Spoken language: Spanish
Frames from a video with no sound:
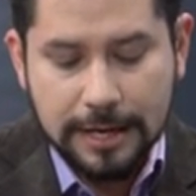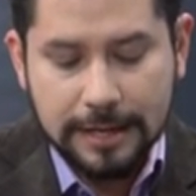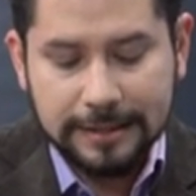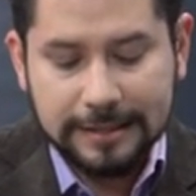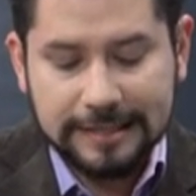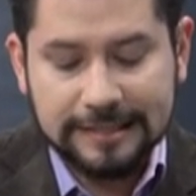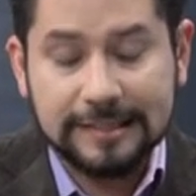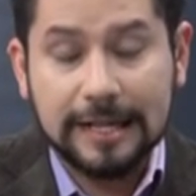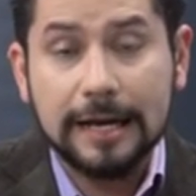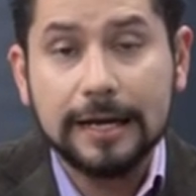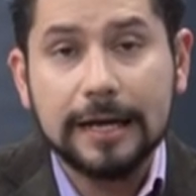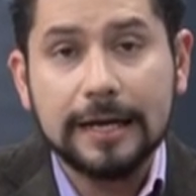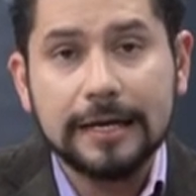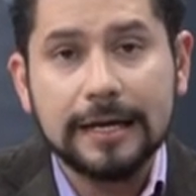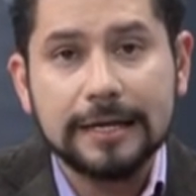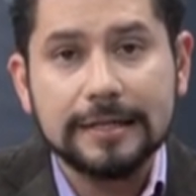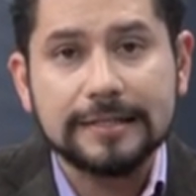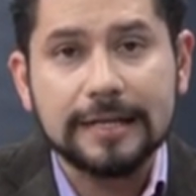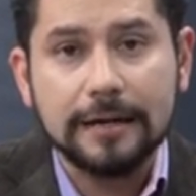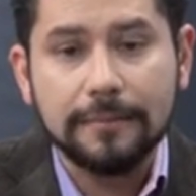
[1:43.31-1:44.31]
destacan
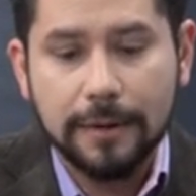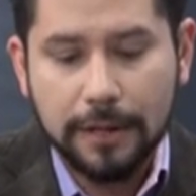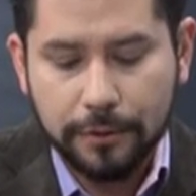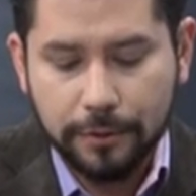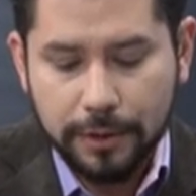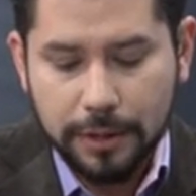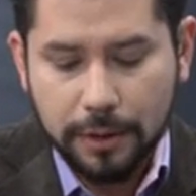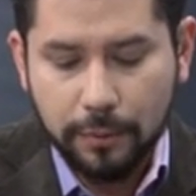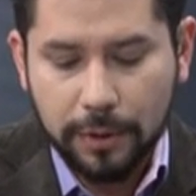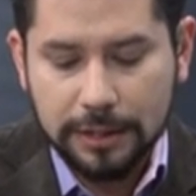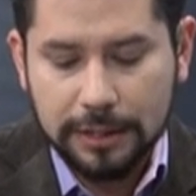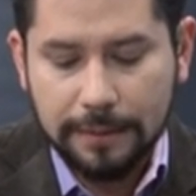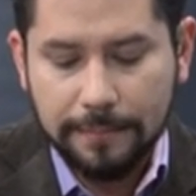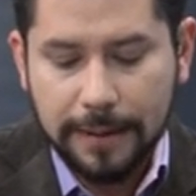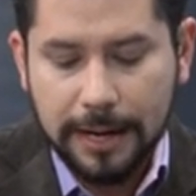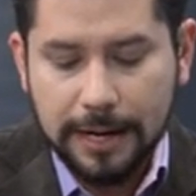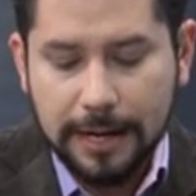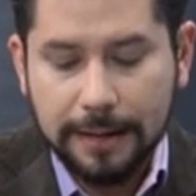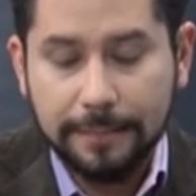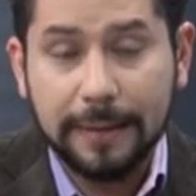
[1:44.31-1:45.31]
que El Salvador y
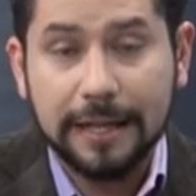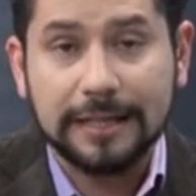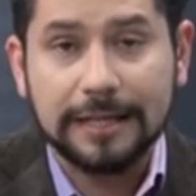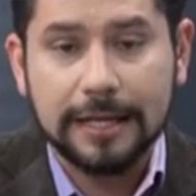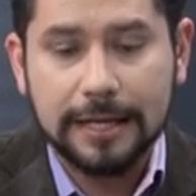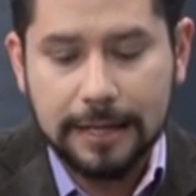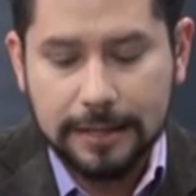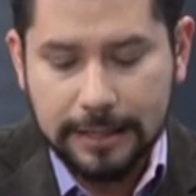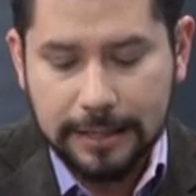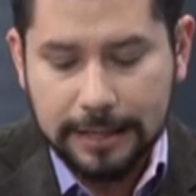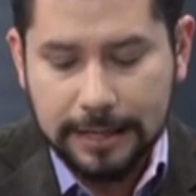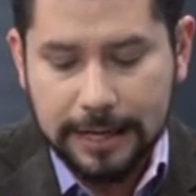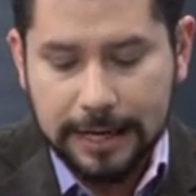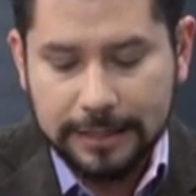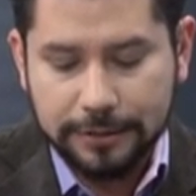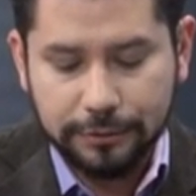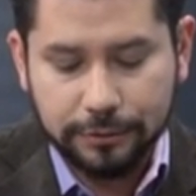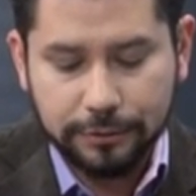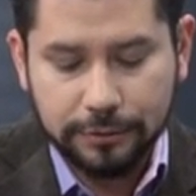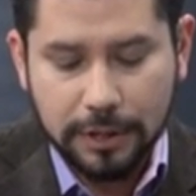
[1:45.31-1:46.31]
Guatemala en materia de
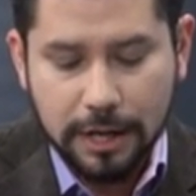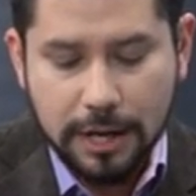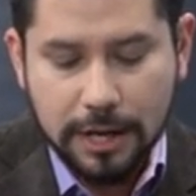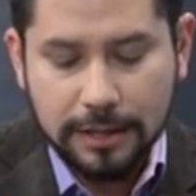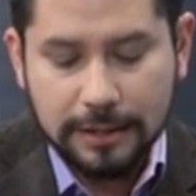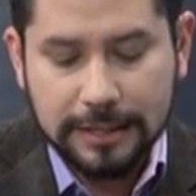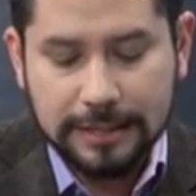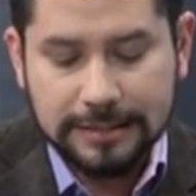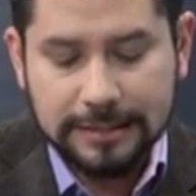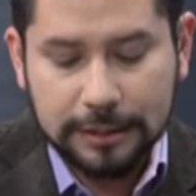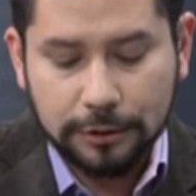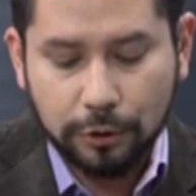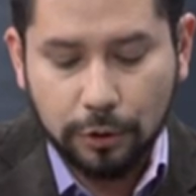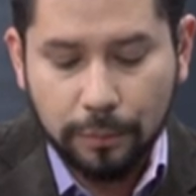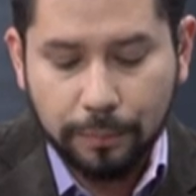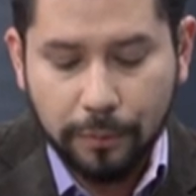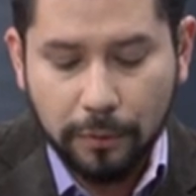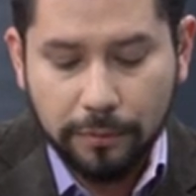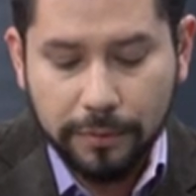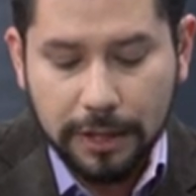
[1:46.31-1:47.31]
ingresos del sector
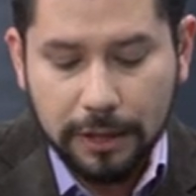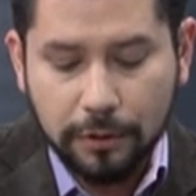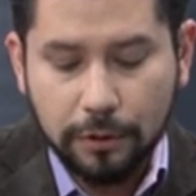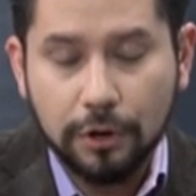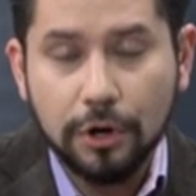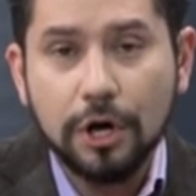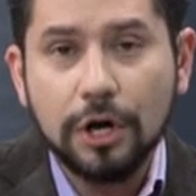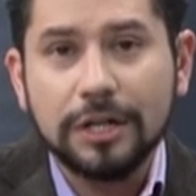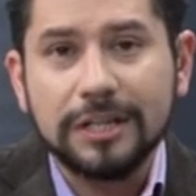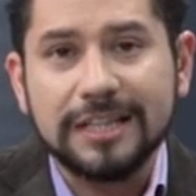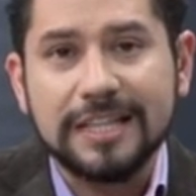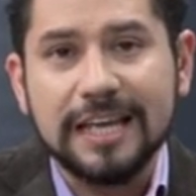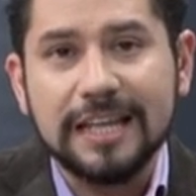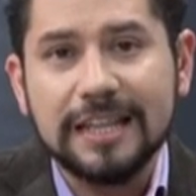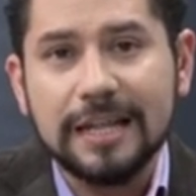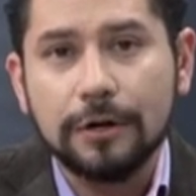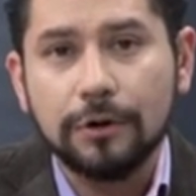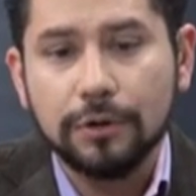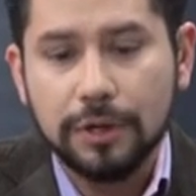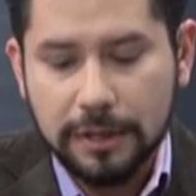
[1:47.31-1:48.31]
público
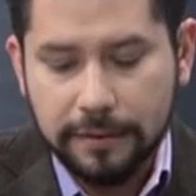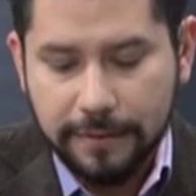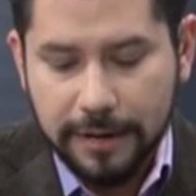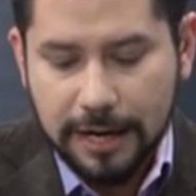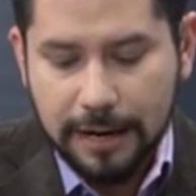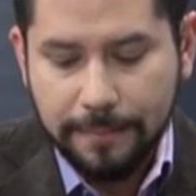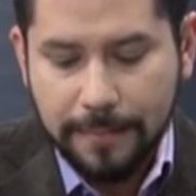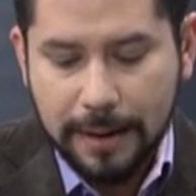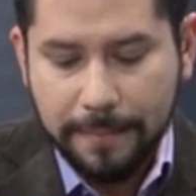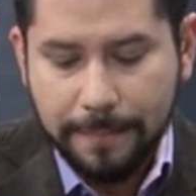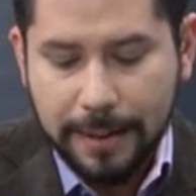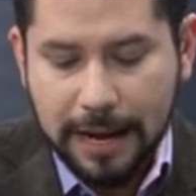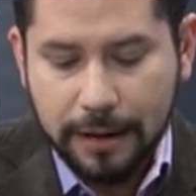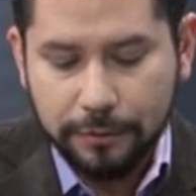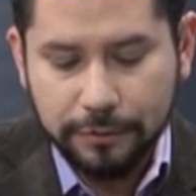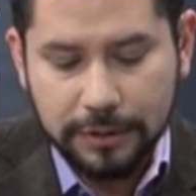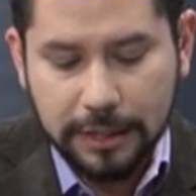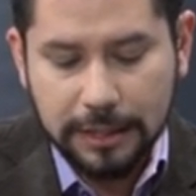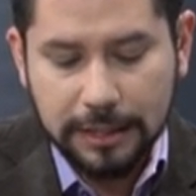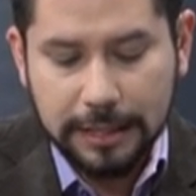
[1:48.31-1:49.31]
tienen los niveles más
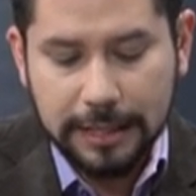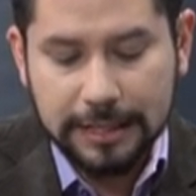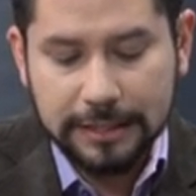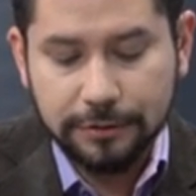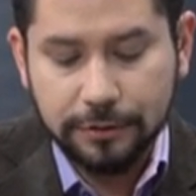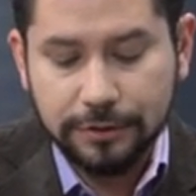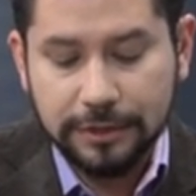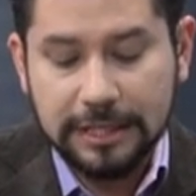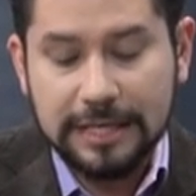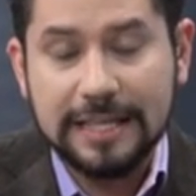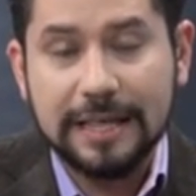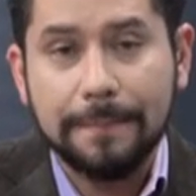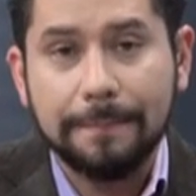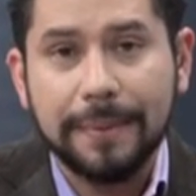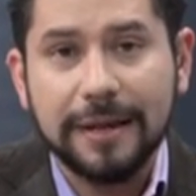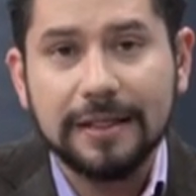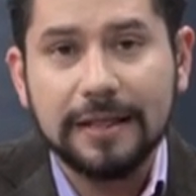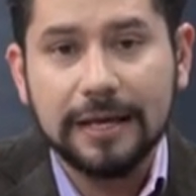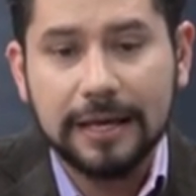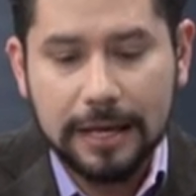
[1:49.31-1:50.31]
bajos de ingresos y
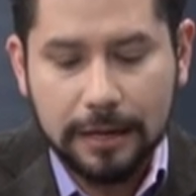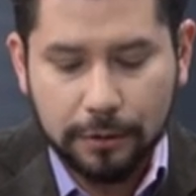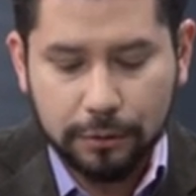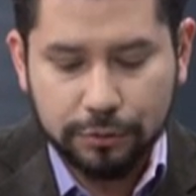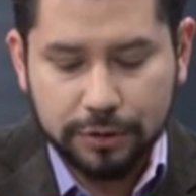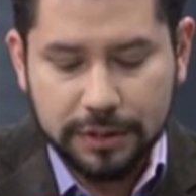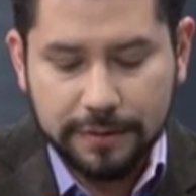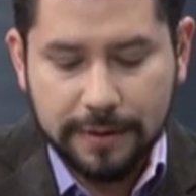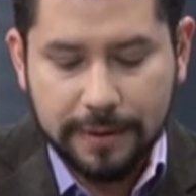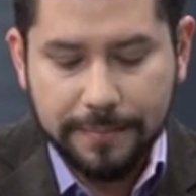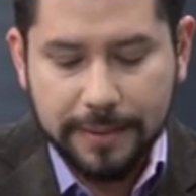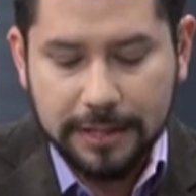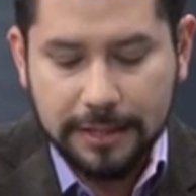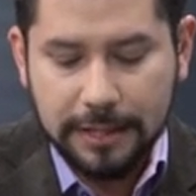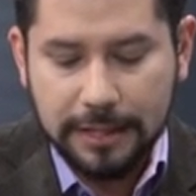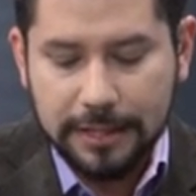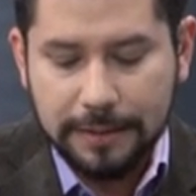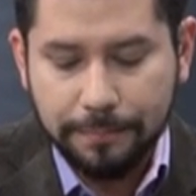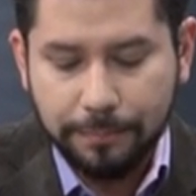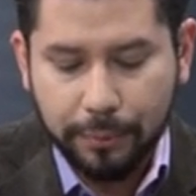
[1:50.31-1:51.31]
dependen
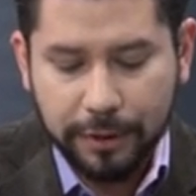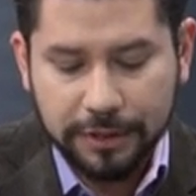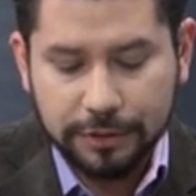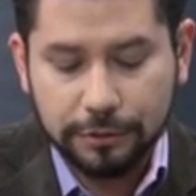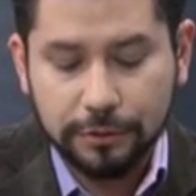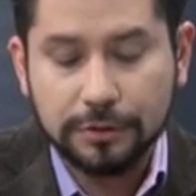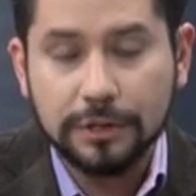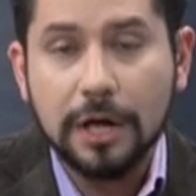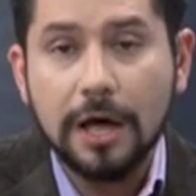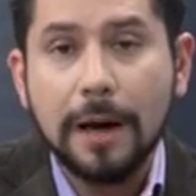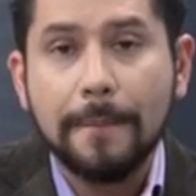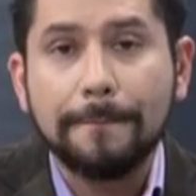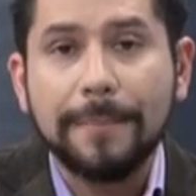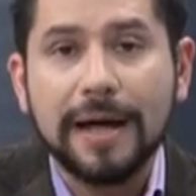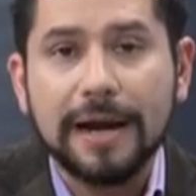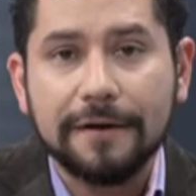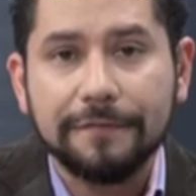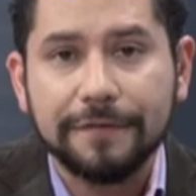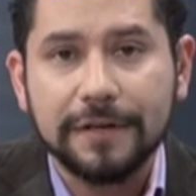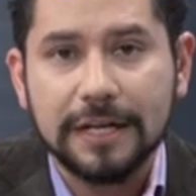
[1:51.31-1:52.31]
exclusivamente de impuestos
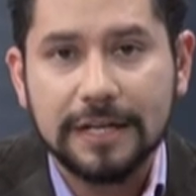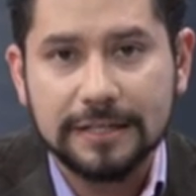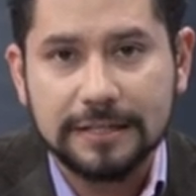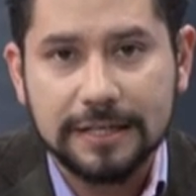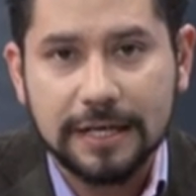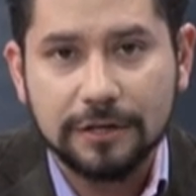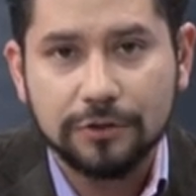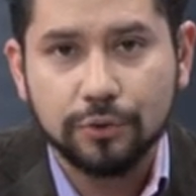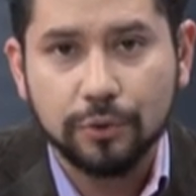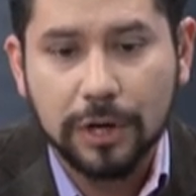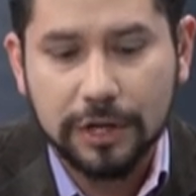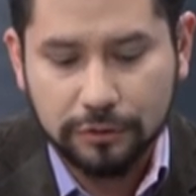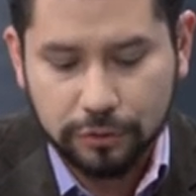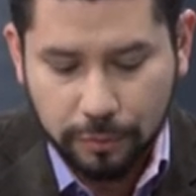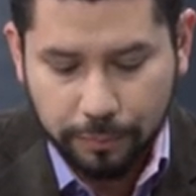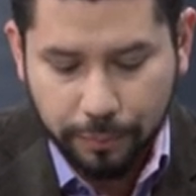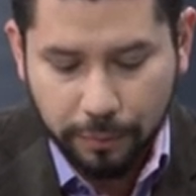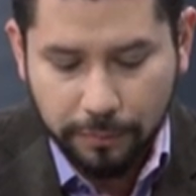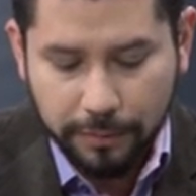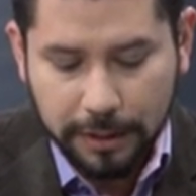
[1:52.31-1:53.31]
para financiar su gasto
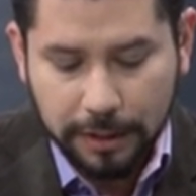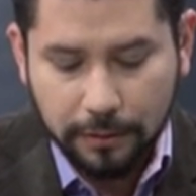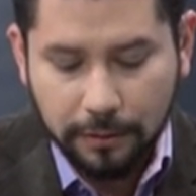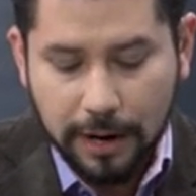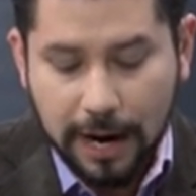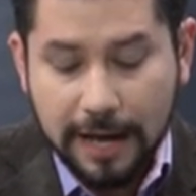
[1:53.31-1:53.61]
público,